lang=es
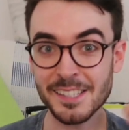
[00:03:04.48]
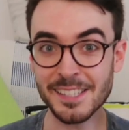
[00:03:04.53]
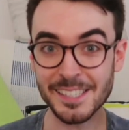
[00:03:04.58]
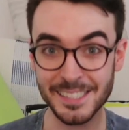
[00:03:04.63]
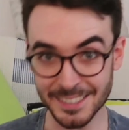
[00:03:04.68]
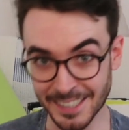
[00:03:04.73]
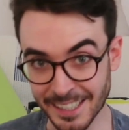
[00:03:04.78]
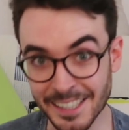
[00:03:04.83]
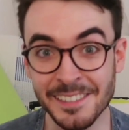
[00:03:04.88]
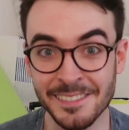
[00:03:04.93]
a
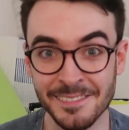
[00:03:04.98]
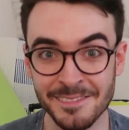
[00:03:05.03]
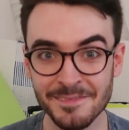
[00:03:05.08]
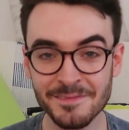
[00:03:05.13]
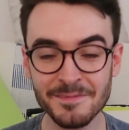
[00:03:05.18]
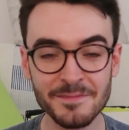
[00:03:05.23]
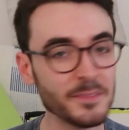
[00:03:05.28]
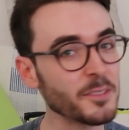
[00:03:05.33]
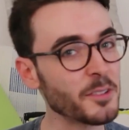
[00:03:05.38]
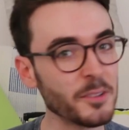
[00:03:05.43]
asistir,
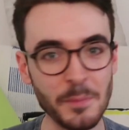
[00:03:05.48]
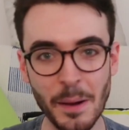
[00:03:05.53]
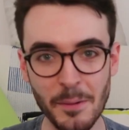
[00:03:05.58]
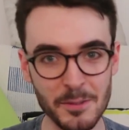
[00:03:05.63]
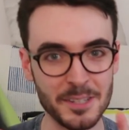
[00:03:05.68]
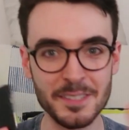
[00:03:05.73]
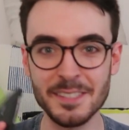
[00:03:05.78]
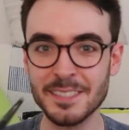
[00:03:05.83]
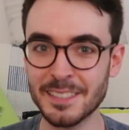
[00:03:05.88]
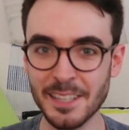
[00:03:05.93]

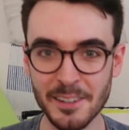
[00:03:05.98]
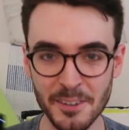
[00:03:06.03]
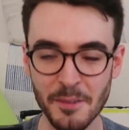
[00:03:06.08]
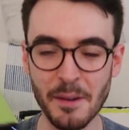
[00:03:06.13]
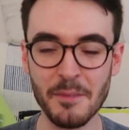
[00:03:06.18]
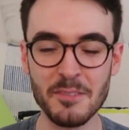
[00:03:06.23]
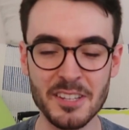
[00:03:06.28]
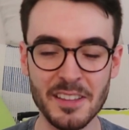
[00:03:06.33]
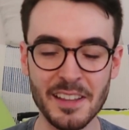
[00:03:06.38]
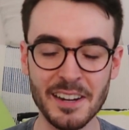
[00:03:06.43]
vamos a asistir, no
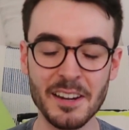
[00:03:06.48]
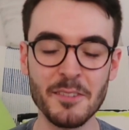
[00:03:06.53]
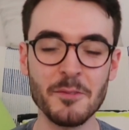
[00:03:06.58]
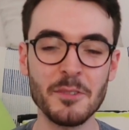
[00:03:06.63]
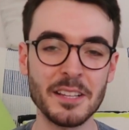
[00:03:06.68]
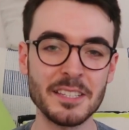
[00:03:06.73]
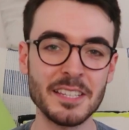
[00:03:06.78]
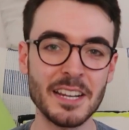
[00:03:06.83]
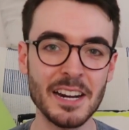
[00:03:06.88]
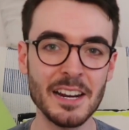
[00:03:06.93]
vamos a dar
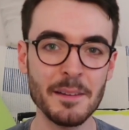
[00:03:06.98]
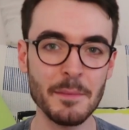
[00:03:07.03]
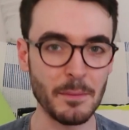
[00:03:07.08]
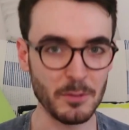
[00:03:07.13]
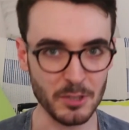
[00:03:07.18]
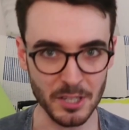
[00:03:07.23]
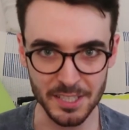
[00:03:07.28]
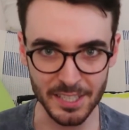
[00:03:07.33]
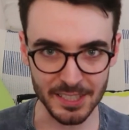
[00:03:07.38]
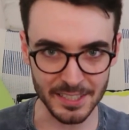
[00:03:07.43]
ninguna charla,
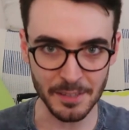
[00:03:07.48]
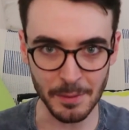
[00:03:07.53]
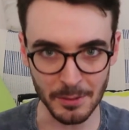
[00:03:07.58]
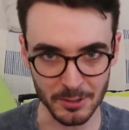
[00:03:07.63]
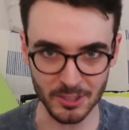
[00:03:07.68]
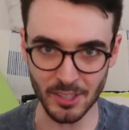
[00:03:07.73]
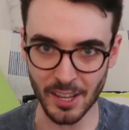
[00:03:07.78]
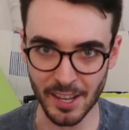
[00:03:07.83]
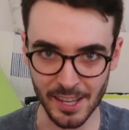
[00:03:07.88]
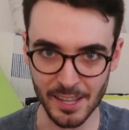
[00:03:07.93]
vamos a asistir,
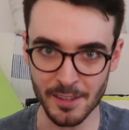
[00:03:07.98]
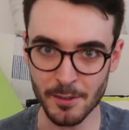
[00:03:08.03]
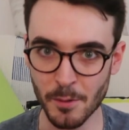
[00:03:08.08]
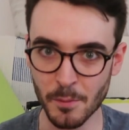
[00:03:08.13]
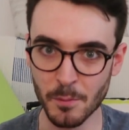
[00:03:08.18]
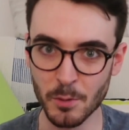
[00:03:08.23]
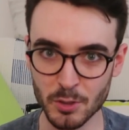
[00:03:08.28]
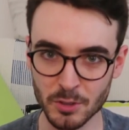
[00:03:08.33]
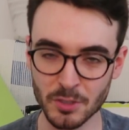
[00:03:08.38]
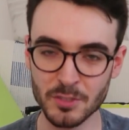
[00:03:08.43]
vamos a estar ahí
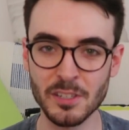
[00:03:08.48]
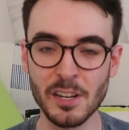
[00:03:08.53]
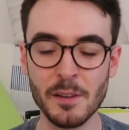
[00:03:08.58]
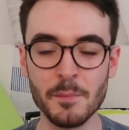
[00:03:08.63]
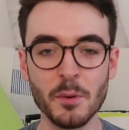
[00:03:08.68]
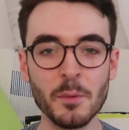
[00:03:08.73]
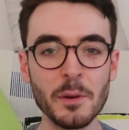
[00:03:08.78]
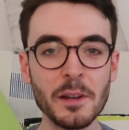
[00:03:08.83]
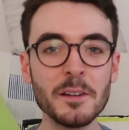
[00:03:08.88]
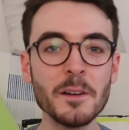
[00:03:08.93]
con vosotros en
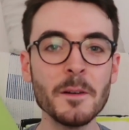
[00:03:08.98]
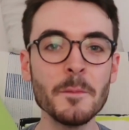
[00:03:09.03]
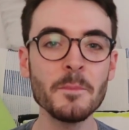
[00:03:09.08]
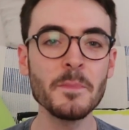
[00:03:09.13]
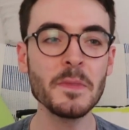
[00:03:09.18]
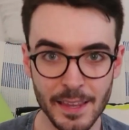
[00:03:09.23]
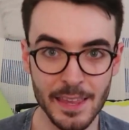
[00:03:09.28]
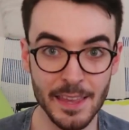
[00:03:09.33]
el público.